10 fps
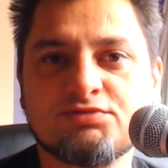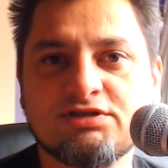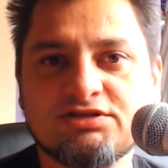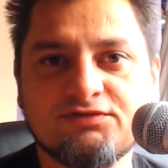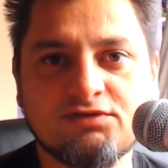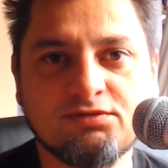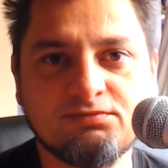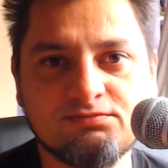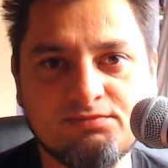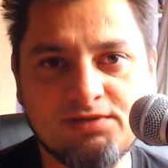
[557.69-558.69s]
przeciwko
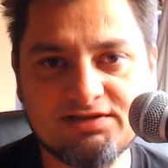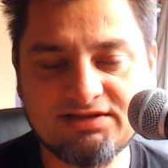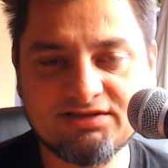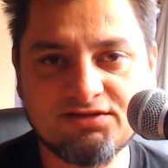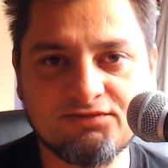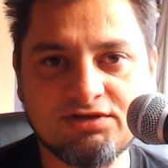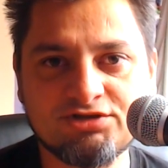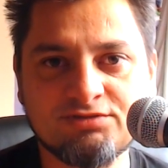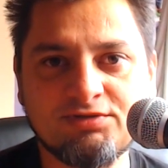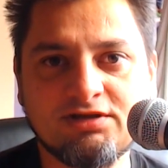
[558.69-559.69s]
bezsensownie
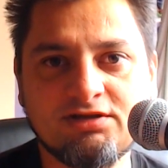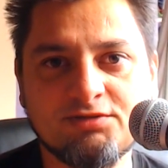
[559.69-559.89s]
szybkiej,